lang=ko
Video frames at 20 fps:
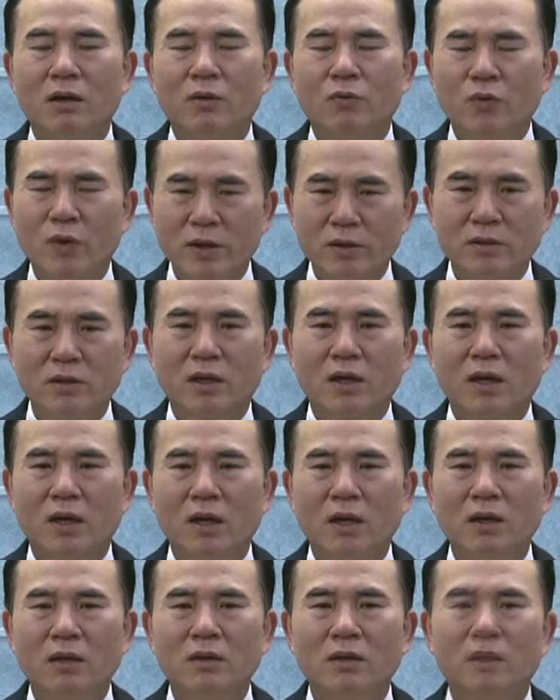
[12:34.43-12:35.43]
왜
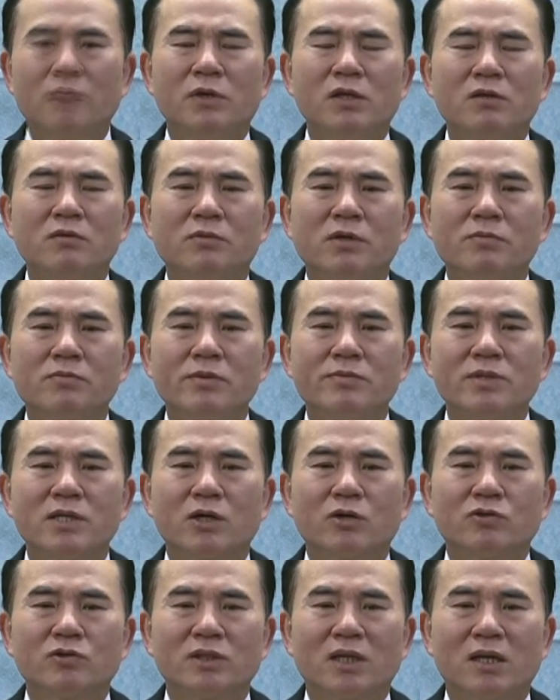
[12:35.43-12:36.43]
그렇게 믿음 없는
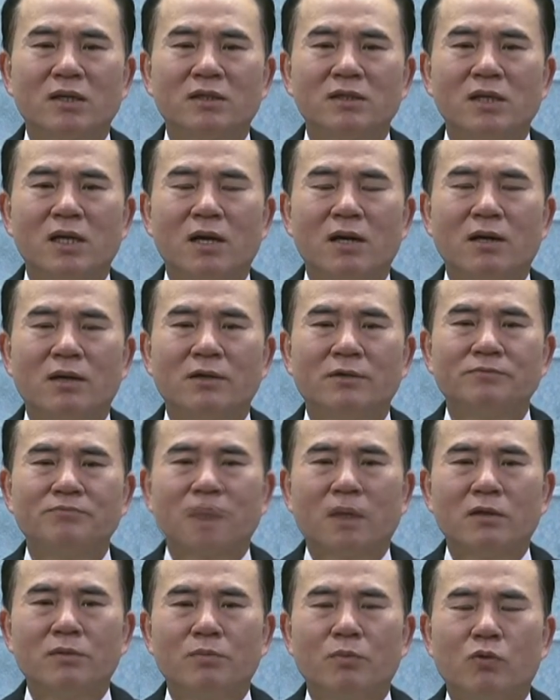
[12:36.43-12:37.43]
자로 사느냐
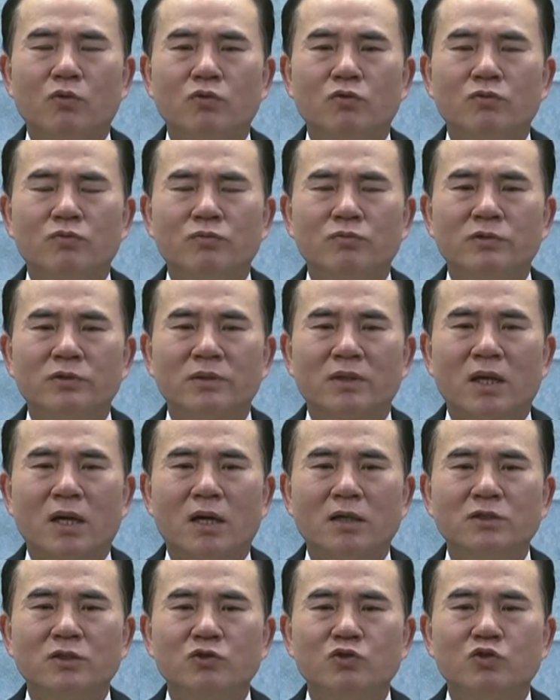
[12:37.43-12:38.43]
다른 복음은
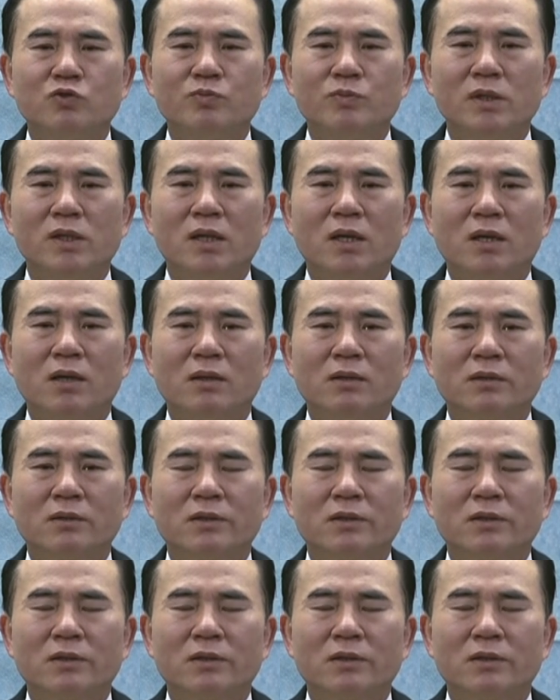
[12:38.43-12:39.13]
다 져줍니다.